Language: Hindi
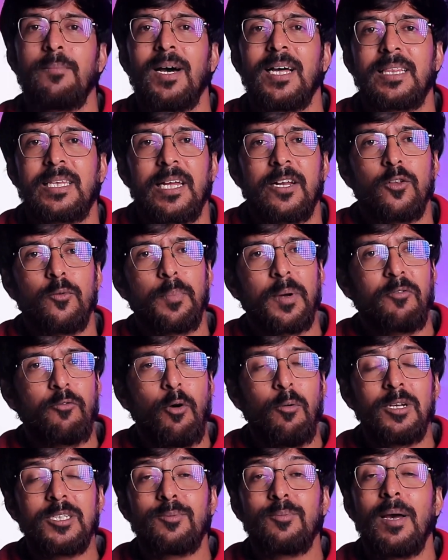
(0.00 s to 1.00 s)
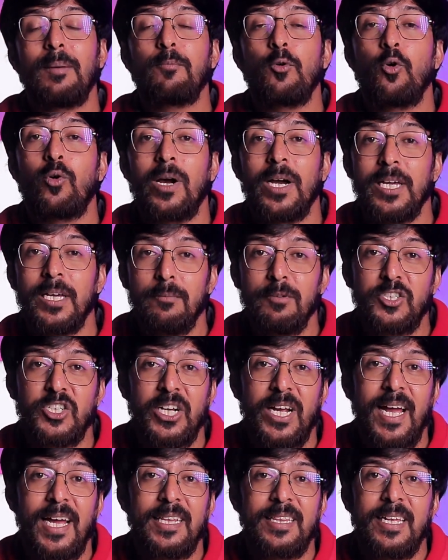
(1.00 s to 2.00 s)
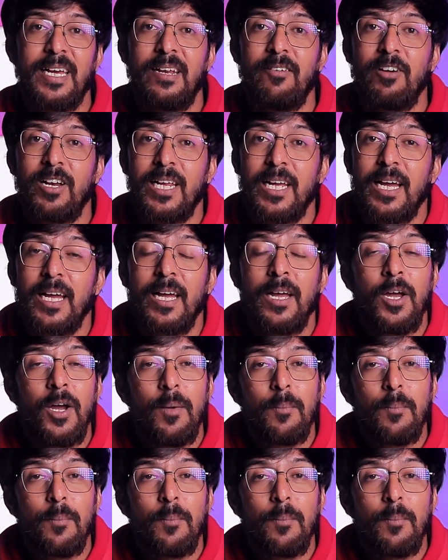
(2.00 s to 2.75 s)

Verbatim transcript: की बात करें तो परफॉर्मेंस में आपको कहीं भी शिकायत नहीं आने वाली है